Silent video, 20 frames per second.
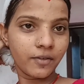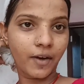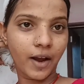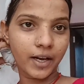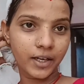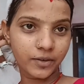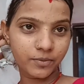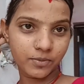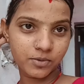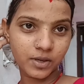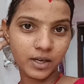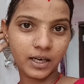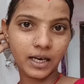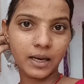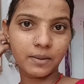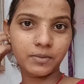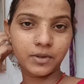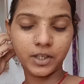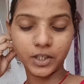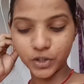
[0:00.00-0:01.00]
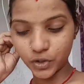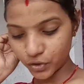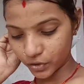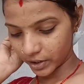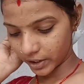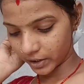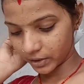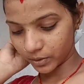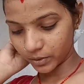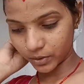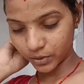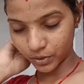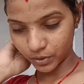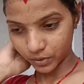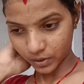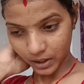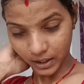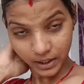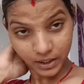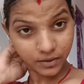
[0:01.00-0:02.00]
फैमिली पूरा काम कर चुके हैं
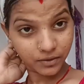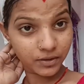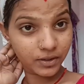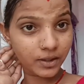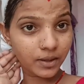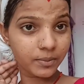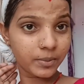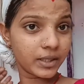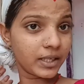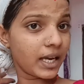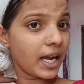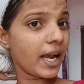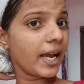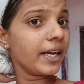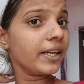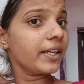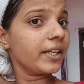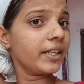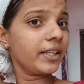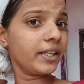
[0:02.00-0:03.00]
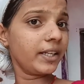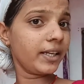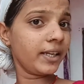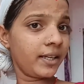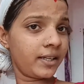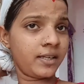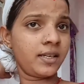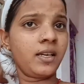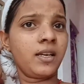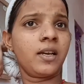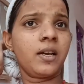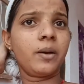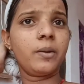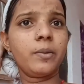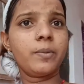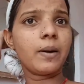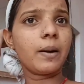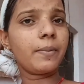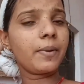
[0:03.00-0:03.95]
दोस्तों खाना वाना अभी खाए नहीं है अभी